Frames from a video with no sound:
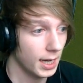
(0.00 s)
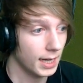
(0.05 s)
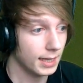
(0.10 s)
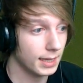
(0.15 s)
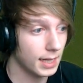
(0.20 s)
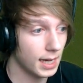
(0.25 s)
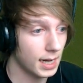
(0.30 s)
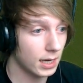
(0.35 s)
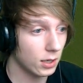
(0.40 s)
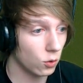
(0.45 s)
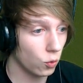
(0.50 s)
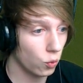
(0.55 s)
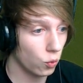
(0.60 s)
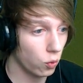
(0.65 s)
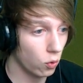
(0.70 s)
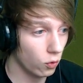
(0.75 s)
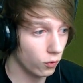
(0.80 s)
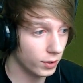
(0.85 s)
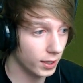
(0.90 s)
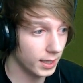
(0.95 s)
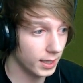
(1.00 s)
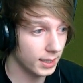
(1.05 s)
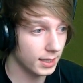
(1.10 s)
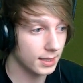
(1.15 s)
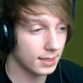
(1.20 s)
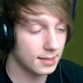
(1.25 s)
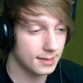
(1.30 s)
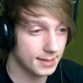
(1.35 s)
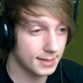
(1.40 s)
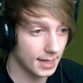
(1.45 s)
na
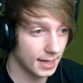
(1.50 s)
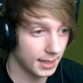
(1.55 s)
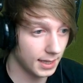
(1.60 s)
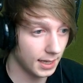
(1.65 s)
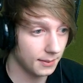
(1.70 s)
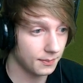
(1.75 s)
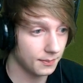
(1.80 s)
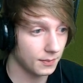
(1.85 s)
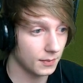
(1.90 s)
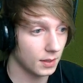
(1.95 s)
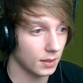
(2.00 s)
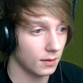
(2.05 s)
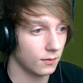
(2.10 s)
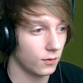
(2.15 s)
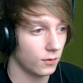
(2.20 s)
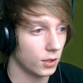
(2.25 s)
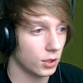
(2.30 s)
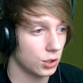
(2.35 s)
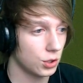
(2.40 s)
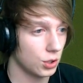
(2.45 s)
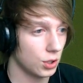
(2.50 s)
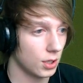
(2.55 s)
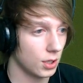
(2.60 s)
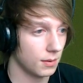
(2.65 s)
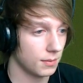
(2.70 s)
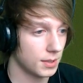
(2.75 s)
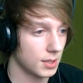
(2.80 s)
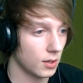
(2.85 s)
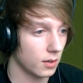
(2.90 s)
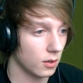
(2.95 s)
głównej scenie e,
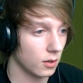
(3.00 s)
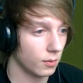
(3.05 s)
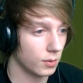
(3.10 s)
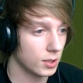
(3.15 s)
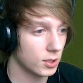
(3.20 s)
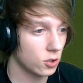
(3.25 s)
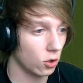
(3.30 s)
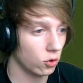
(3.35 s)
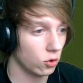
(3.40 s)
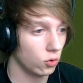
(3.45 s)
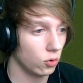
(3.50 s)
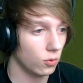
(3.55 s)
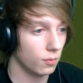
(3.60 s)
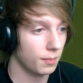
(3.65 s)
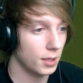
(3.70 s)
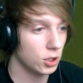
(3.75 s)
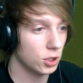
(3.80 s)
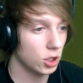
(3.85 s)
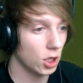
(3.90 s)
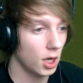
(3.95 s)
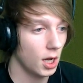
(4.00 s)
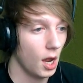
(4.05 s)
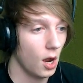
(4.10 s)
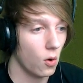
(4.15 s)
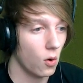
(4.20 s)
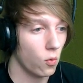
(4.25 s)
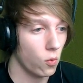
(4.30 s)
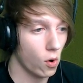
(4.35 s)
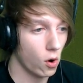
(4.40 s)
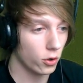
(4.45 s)
właśnie całego BlizzConu będzie
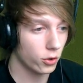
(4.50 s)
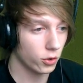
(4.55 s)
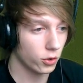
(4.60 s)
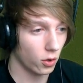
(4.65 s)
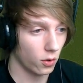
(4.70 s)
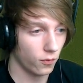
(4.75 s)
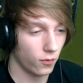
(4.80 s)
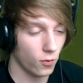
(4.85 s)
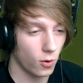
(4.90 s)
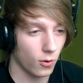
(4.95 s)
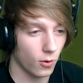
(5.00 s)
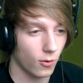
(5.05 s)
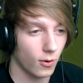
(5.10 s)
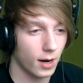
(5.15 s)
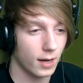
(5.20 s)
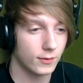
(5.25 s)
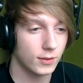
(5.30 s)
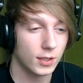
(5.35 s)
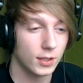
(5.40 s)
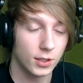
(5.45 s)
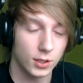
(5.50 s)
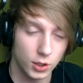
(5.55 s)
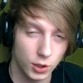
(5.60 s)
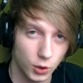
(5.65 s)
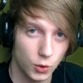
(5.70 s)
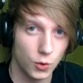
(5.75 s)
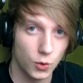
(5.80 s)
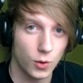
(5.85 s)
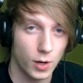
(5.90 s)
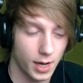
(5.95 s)
World of Warcraft
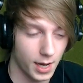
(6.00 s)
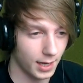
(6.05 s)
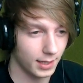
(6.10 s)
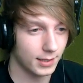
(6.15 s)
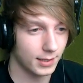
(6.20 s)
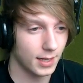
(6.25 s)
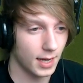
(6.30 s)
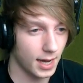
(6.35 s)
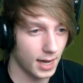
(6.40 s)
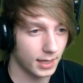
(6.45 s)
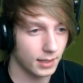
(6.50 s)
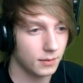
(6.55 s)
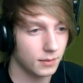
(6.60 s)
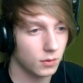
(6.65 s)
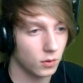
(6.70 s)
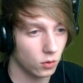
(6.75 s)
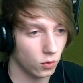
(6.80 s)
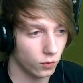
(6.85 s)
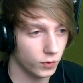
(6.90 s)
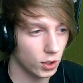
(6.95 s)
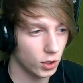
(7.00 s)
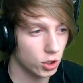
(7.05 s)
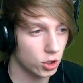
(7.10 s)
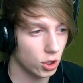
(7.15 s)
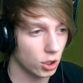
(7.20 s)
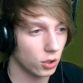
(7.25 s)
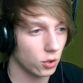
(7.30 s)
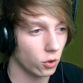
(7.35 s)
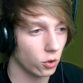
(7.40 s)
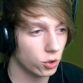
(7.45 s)
Q&A,
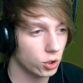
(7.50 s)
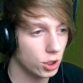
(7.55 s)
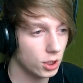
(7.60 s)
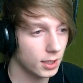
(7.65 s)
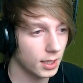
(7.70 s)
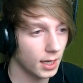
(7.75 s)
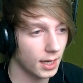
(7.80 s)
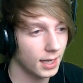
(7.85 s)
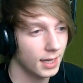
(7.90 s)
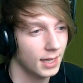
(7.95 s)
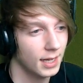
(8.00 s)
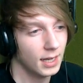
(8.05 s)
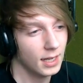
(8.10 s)
również godzina rodzinne.